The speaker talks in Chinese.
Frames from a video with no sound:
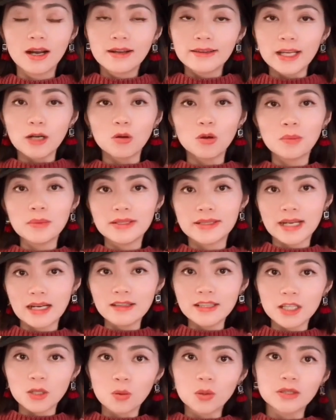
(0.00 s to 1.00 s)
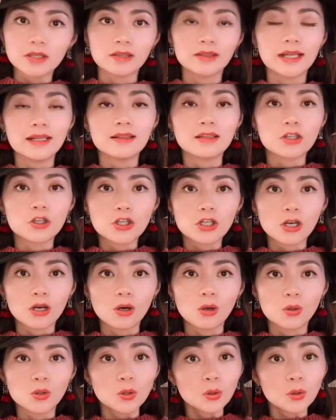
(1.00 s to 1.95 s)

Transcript: 当我们讲解过这个单词之后，